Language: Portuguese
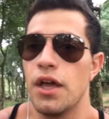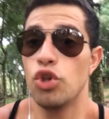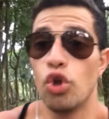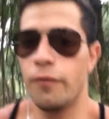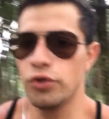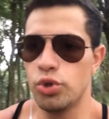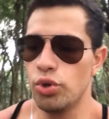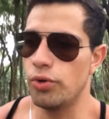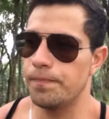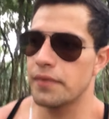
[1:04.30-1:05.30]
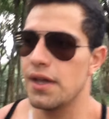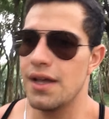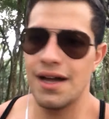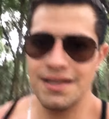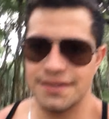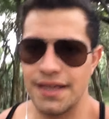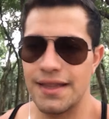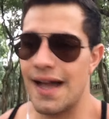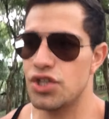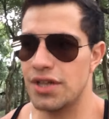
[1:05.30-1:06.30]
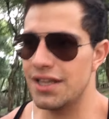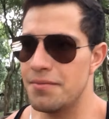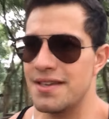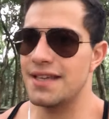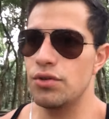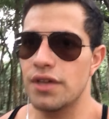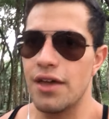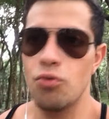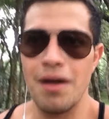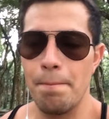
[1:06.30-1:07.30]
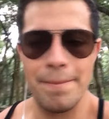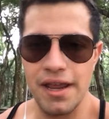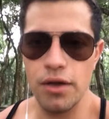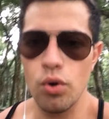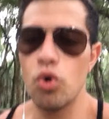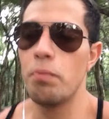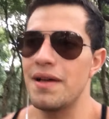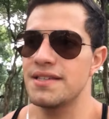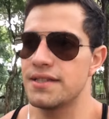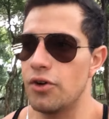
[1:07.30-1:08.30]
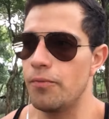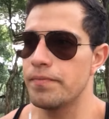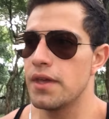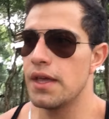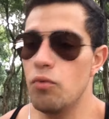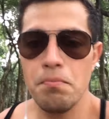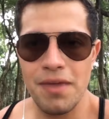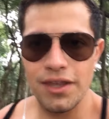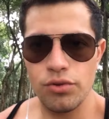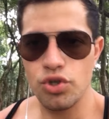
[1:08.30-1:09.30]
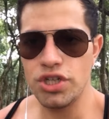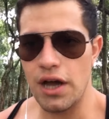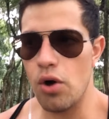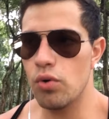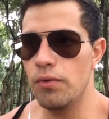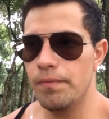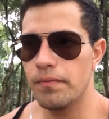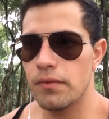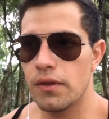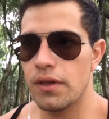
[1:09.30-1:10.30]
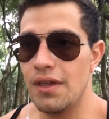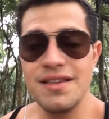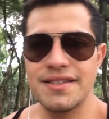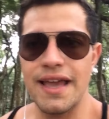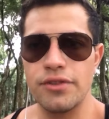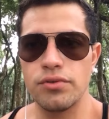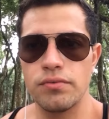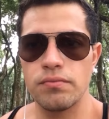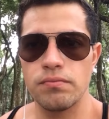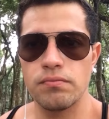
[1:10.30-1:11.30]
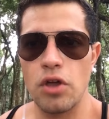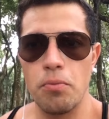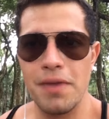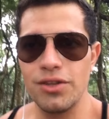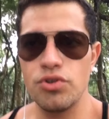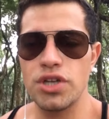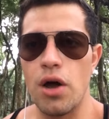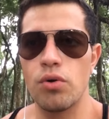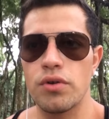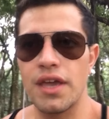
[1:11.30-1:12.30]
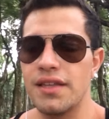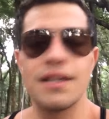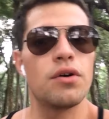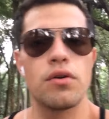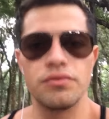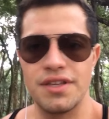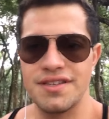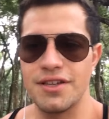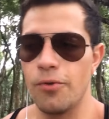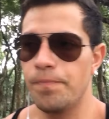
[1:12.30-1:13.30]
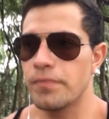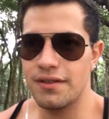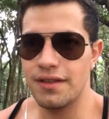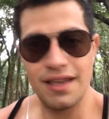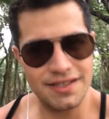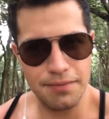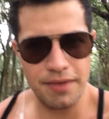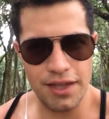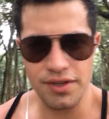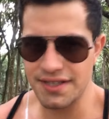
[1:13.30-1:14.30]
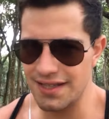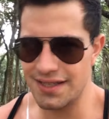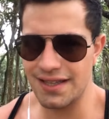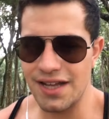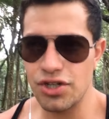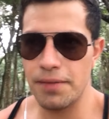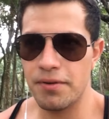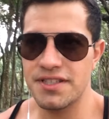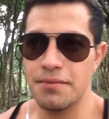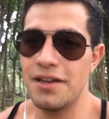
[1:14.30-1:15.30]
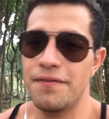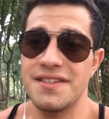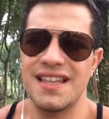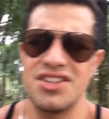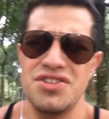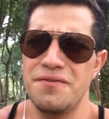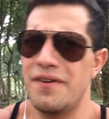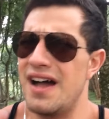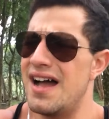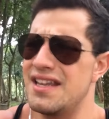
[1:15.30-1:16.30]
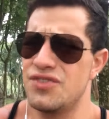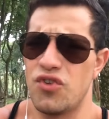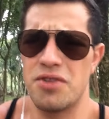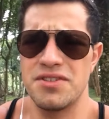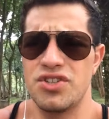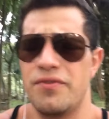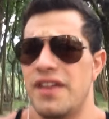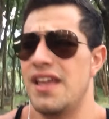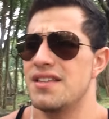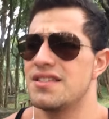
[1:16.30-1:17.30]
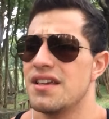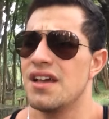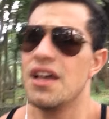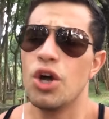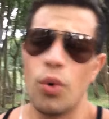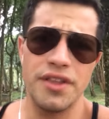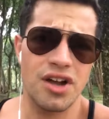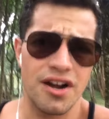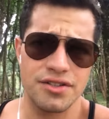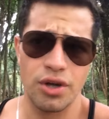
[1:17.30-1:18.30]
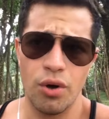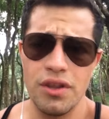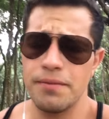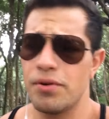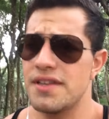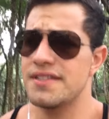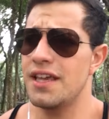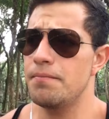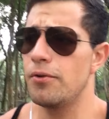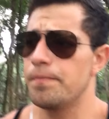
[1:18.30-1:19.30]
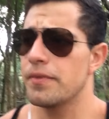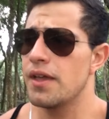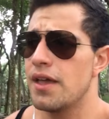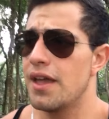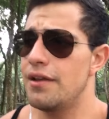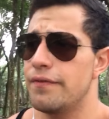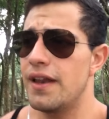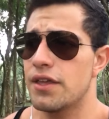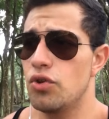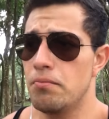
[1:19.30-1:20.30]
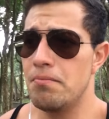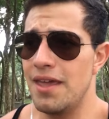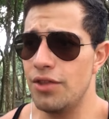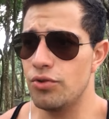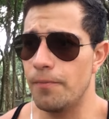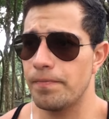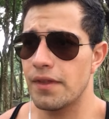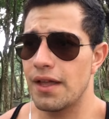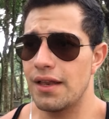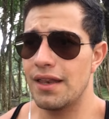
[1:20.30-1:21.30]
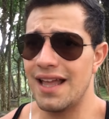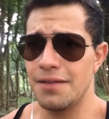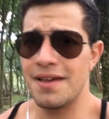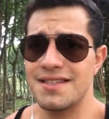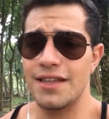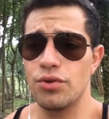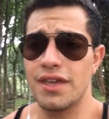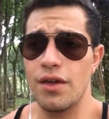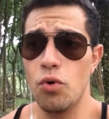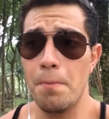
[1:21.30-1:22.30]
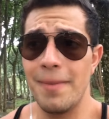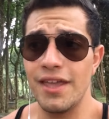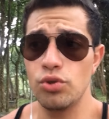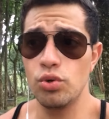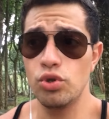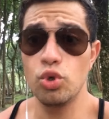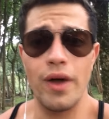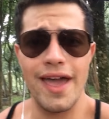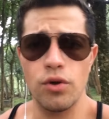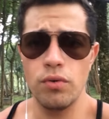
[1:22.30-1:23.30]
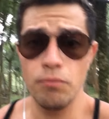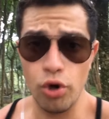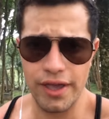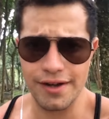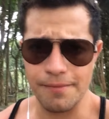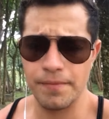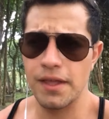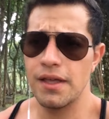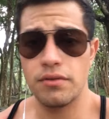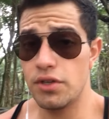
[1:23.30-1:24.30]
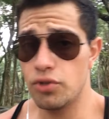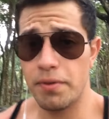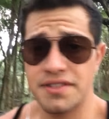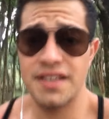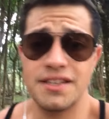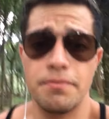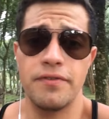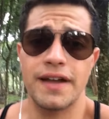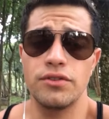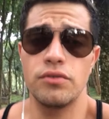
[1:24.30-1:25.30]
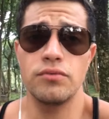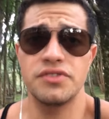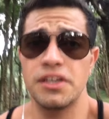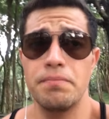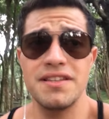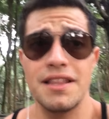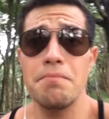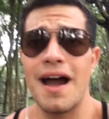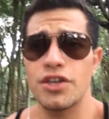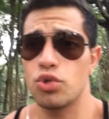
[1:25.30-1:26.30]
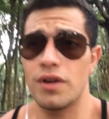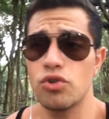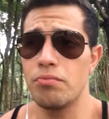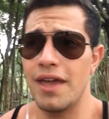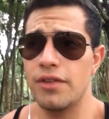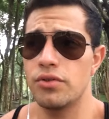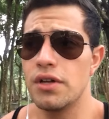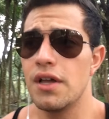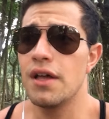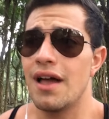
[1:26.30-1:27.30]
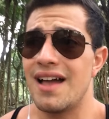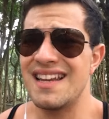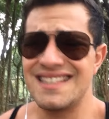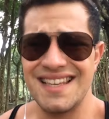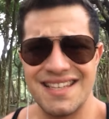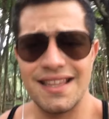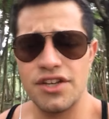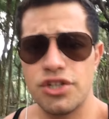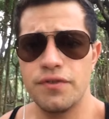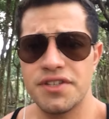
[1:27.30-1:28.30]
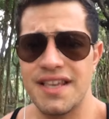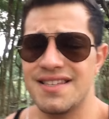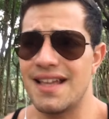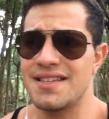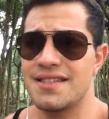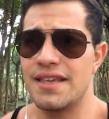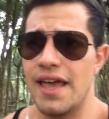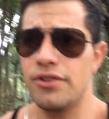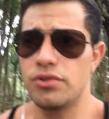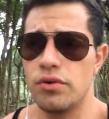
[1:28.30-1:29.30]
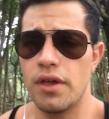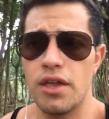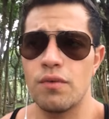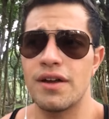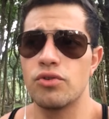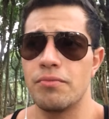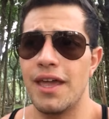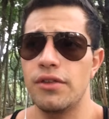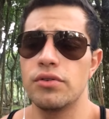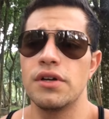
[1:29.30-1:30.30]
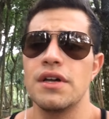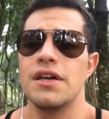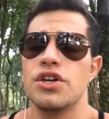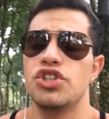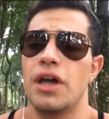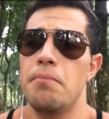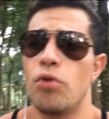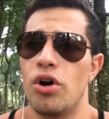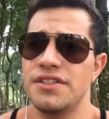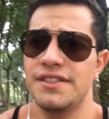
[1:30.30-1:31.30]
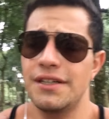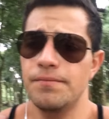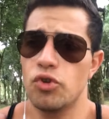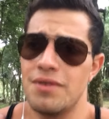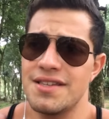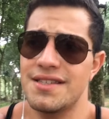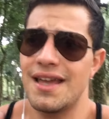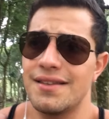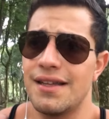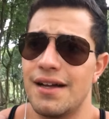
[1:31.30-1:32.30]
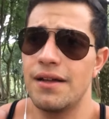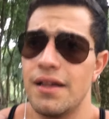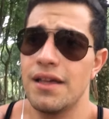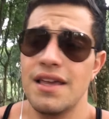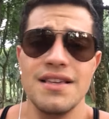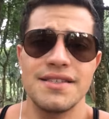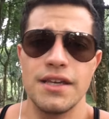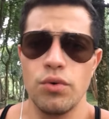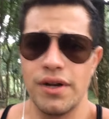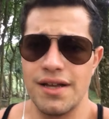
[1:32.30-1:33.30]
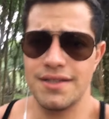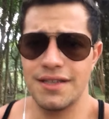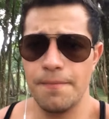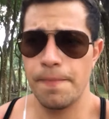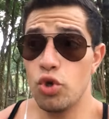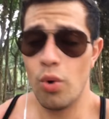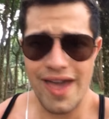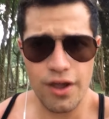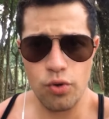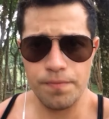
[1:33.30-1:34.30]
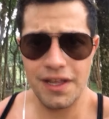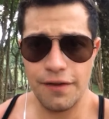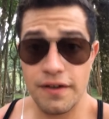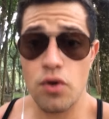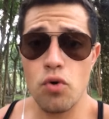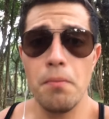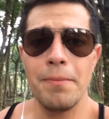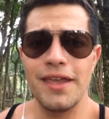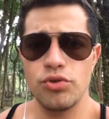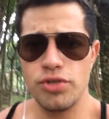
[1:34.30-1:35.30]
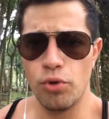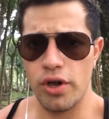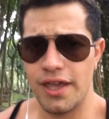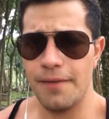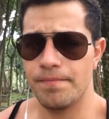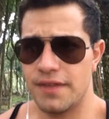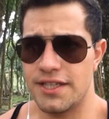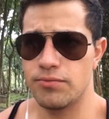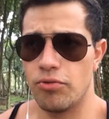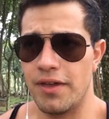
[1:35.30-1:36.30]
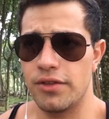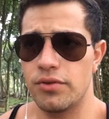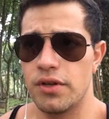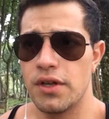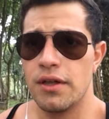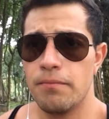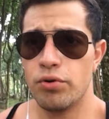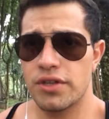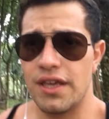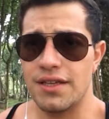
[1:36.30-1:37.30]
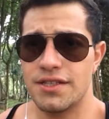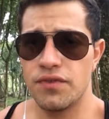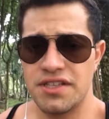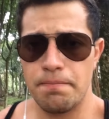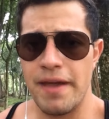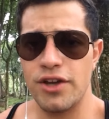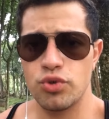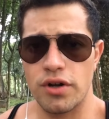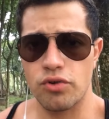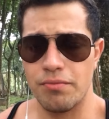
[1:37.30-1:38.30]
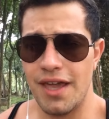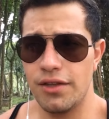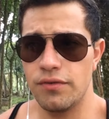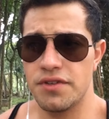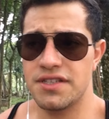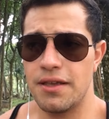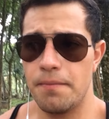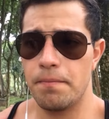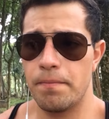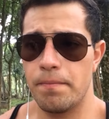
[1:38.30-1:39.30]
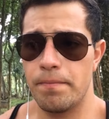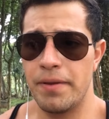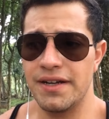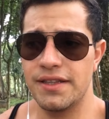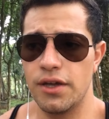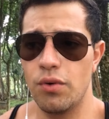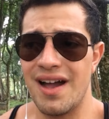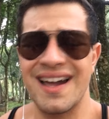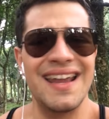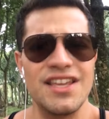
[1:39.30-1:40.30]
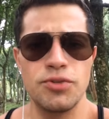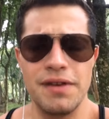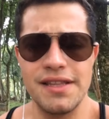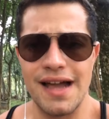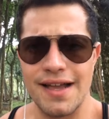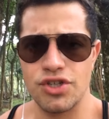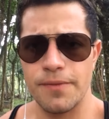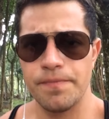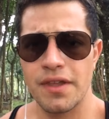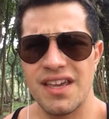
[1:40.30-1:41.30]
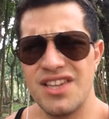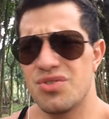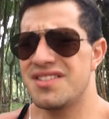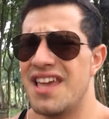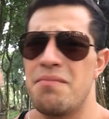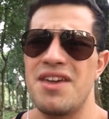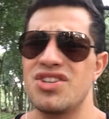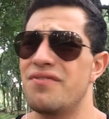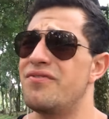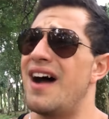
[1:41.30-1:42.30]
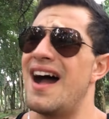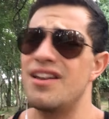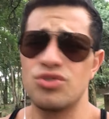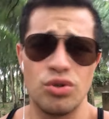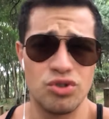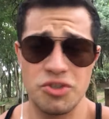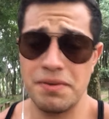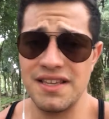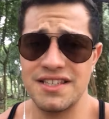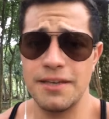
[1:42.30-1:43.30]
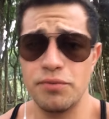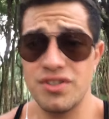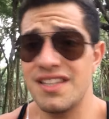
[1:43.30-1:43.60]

no futuro. Ansiedade nada mais é do que uma preocupação um medo de algo incerto, é o medo de algo que ainda não aconteceu. E esse medo, essa ansiedade, ela pode ser manifestada de várias formas diferentes. O Eckhart Tolle, por exemplo, ele fala que o medo nada mais é do que o medo do ego morrer. Isso pode ser exemplificado num simples debate, um argumento. A necessidade de você estar certo em um argumento já mostra uma certa insegurança e o ego, ele fica com medo de morrer nesse momento. Porque se você perde um argumento, você perdeu a credibilidade. Isso se remete a vários outros princípios